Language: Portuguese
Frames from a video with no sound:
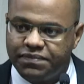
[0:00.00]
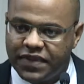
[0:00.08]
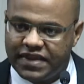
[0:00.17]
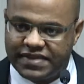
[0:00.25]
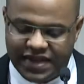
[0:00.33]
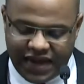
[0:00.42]

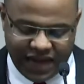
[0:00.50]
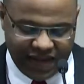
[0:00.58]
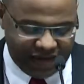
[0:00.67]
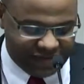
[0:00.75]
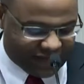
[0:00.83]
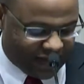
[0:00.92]
que será
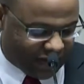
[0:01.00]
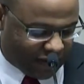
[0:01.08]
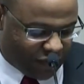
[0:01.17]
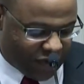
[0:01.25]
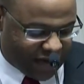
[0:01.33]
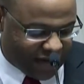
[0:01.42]
realizado
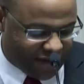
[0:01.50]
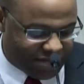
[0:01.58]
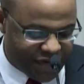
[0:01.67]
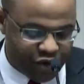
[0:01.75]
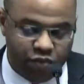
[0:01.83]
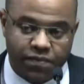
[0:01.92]
agora em
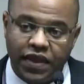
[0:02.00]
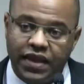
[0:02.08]
abril,